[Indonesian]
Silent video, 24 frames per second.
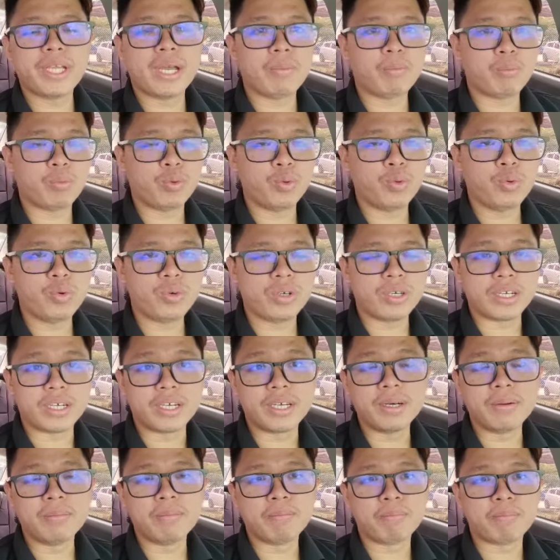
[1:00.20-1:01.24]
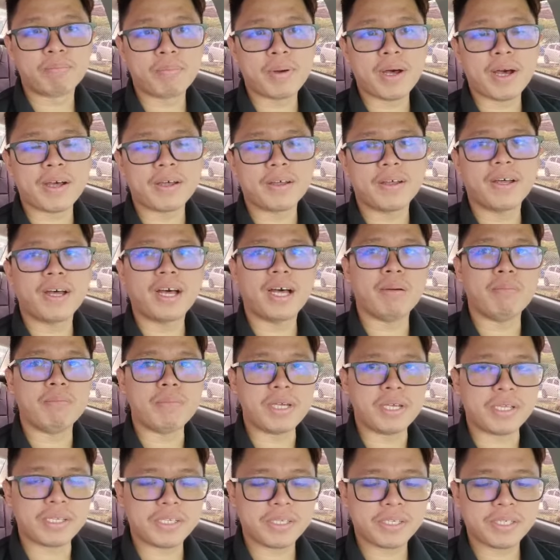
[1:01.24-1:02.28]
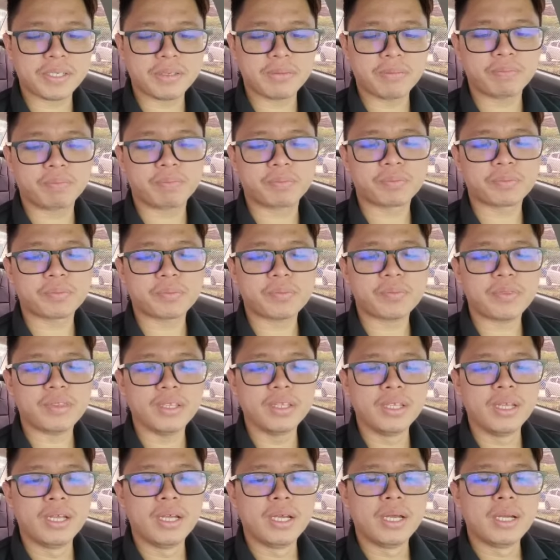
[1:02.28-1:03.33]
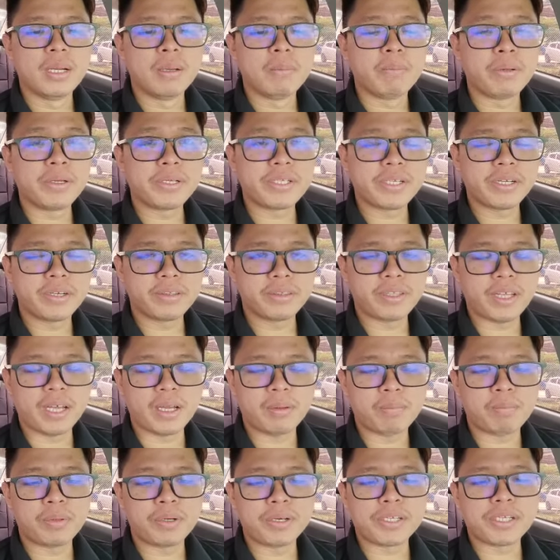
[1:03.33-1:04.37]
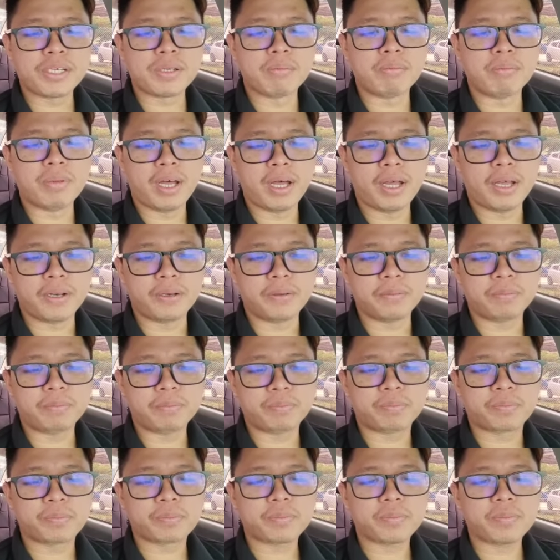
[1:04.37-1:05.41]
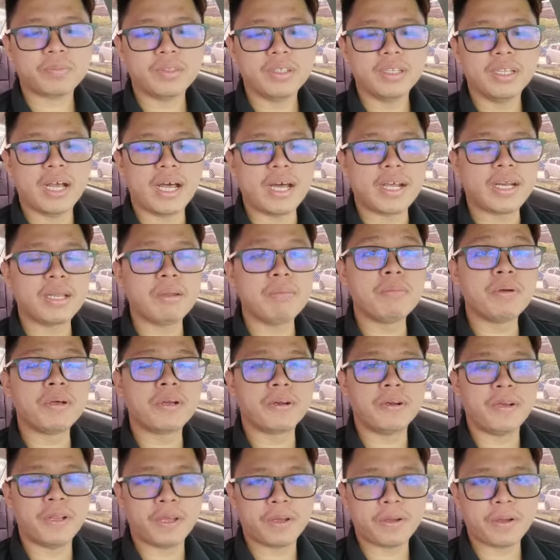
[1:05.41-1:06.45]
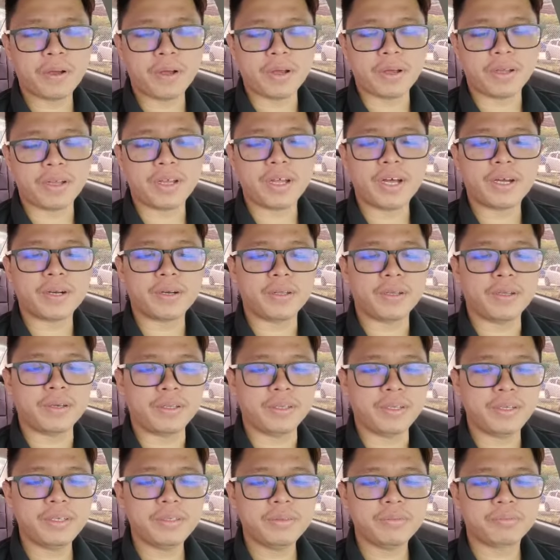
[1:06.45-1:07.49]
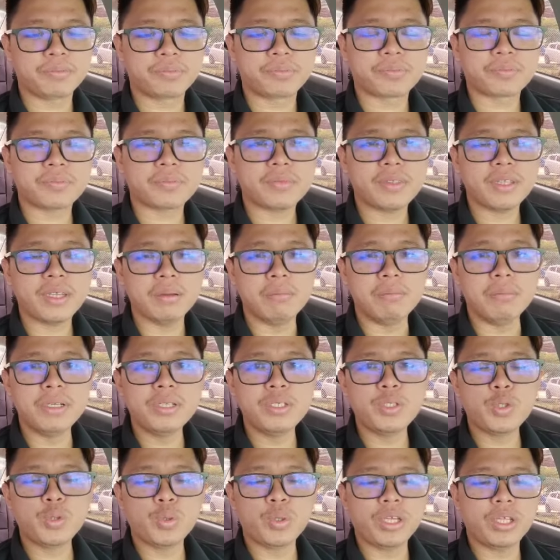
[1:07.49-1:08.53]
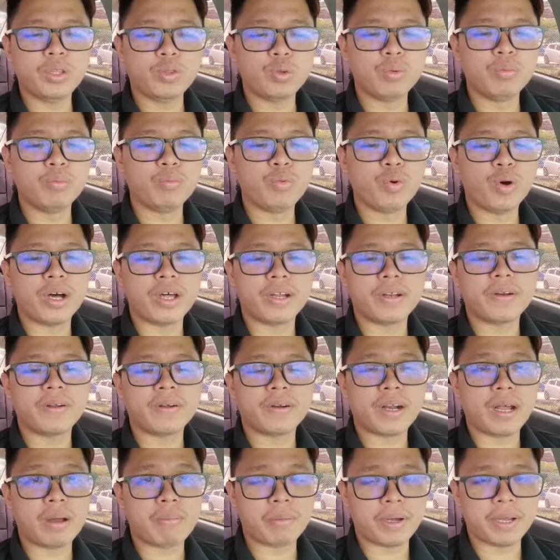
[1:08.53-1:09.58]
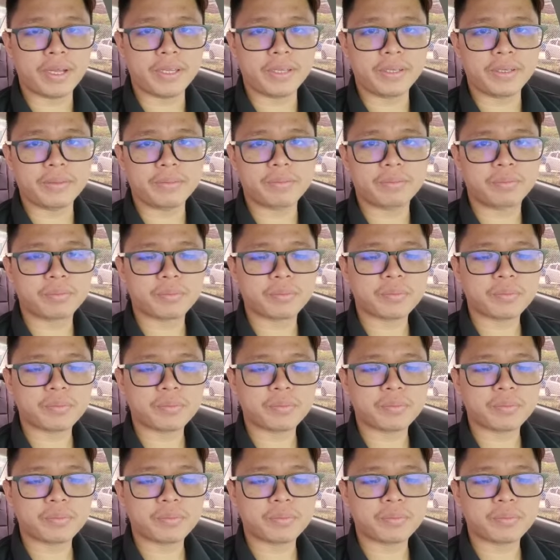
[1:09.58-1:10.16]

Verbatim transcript: penyapu gempak habis. Peserta persembahan Hari Merdeka hari ini mencuri tumpuan ramai